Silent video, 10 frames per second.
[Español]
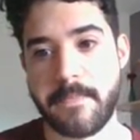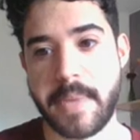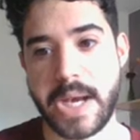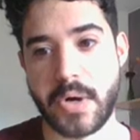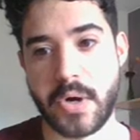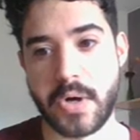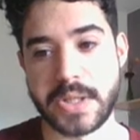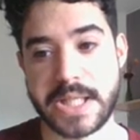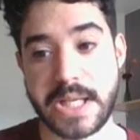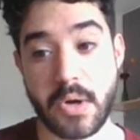
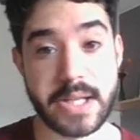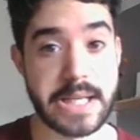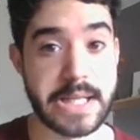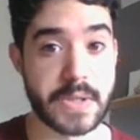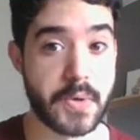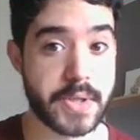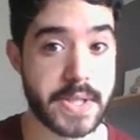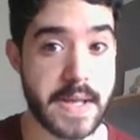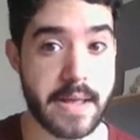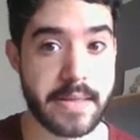Pero si lo que tenéis
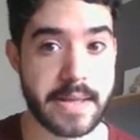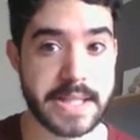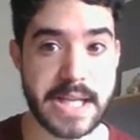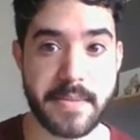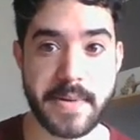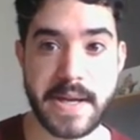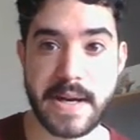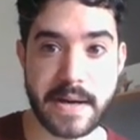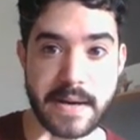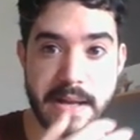curiosidad es
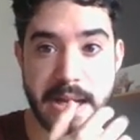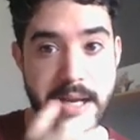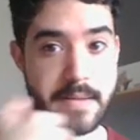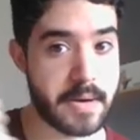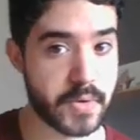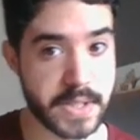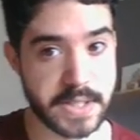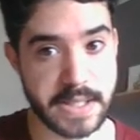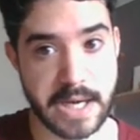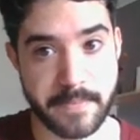saber en qué va a
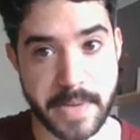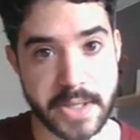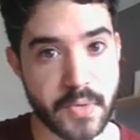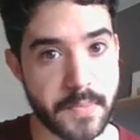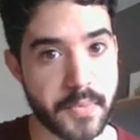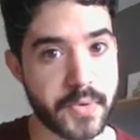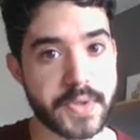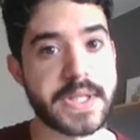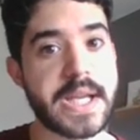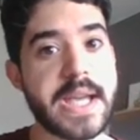consistir el parche
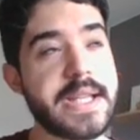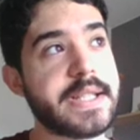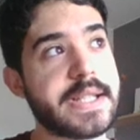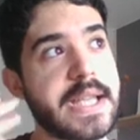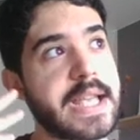1.6,